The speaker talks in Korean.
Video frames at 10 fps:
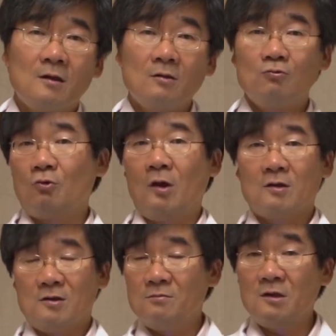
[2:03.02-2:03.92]
아니라 위
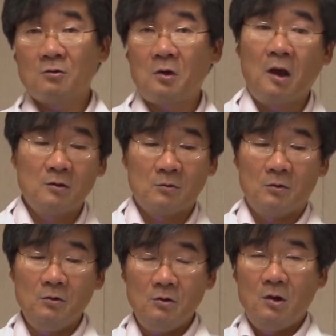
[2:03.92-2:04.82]
궤양 십이장
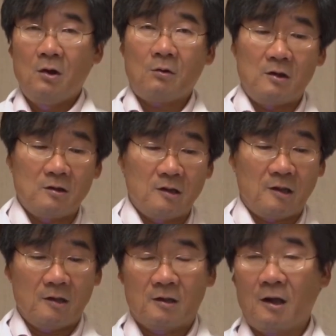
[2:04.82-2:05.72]
궤양도 관련이
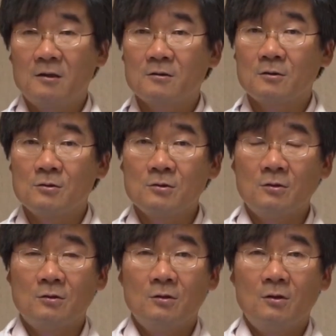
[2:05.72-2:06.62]
있다 이렇게 알려져
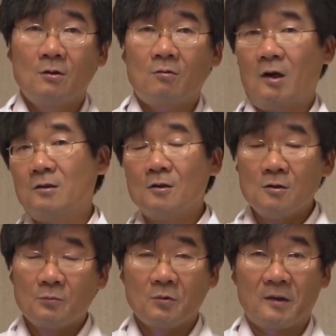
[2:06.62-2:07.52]
있죠.
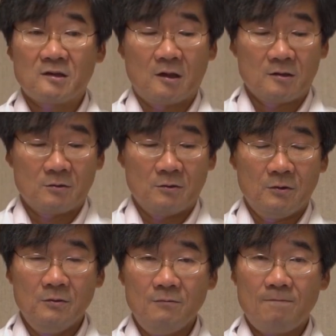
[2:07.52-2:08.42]
관절염도
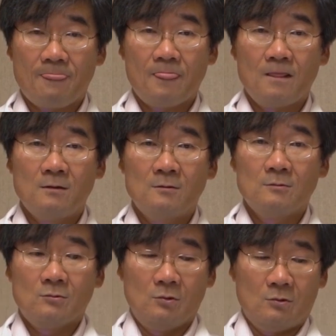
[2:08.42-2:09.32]
마찬가지고요.
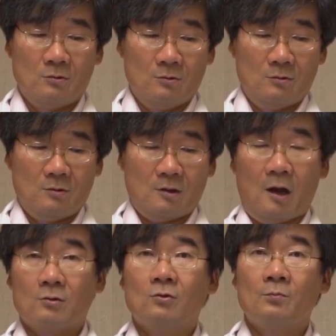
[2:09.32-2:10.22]
또
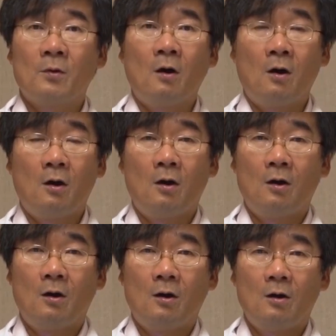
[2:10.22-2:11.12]
당뇨병,
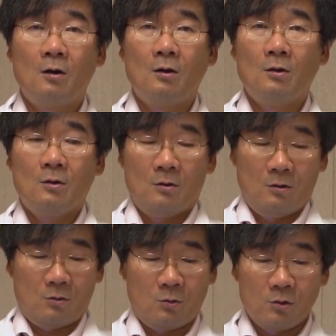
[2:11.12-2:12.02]

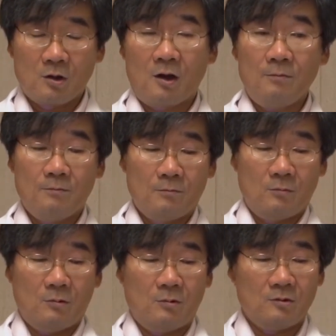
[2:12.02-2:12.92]
어, 고혈압,
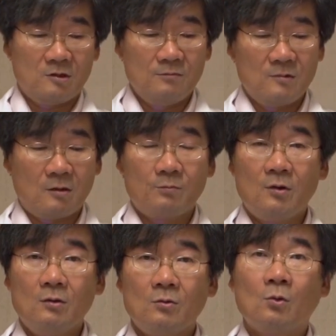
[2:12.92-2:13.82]
뭐
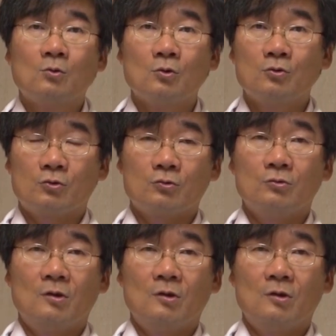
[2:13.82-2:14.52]
심장병, 뇌졸중.